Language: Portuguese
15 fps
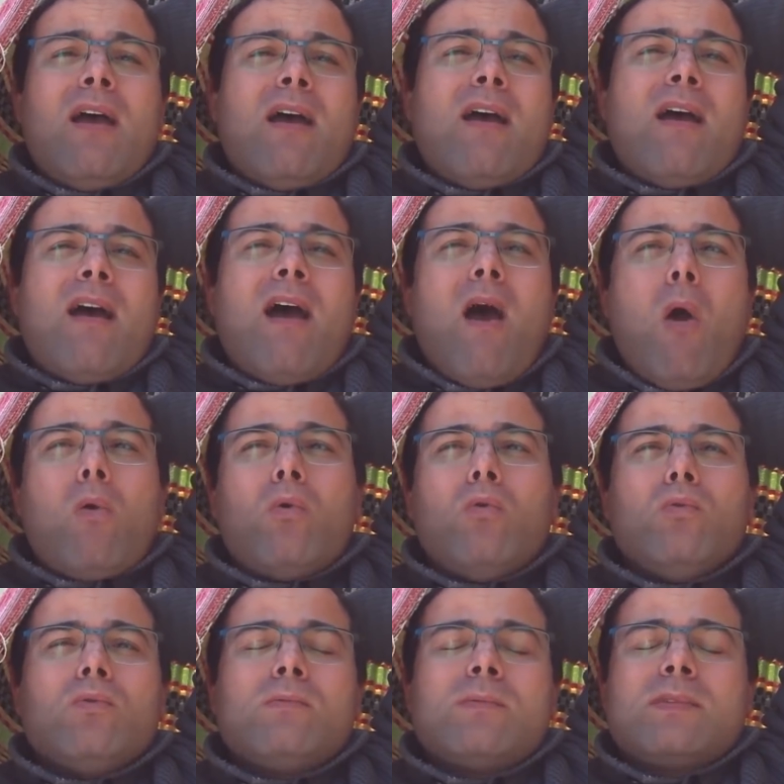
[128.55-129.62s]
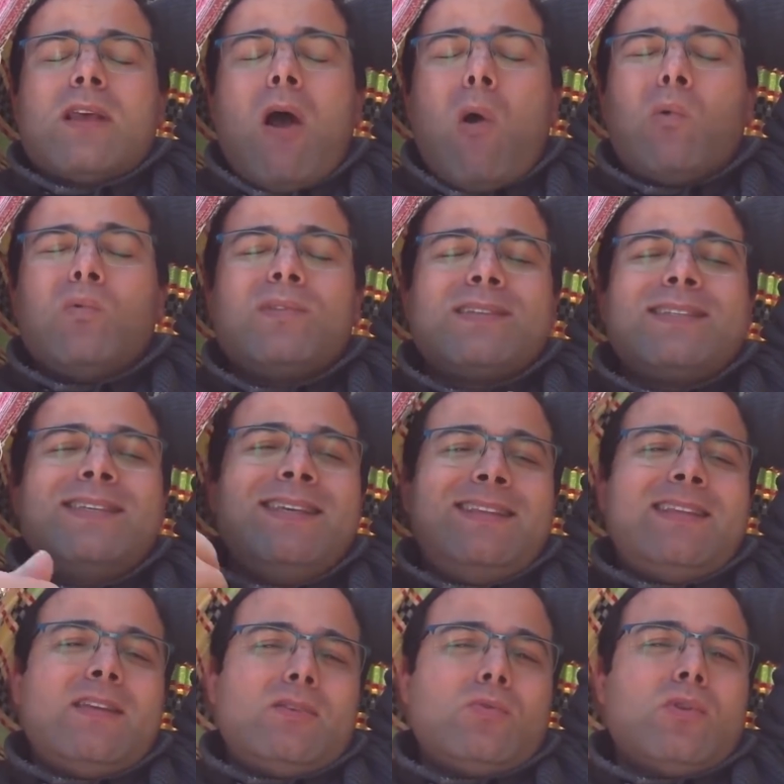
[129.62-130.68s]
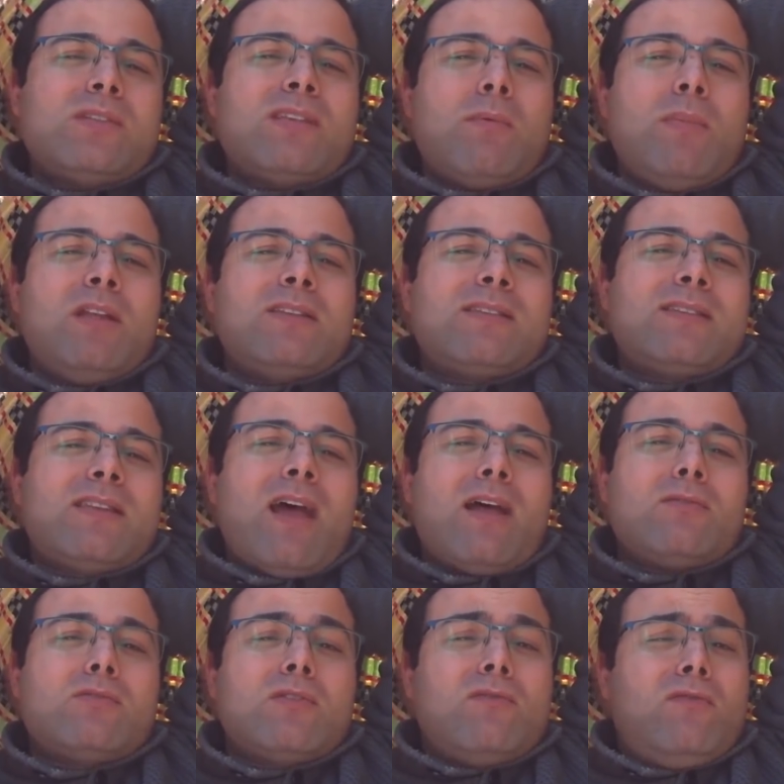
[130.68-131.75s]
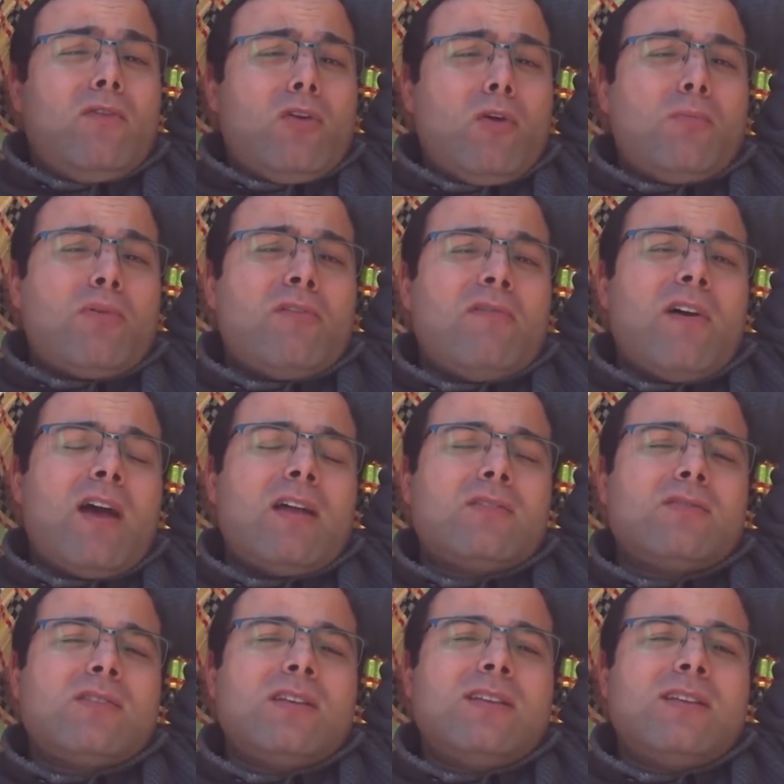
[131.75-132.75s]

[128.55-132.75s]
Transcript: é, alguns, alguns itens do orçamento de estados que foram aprovados,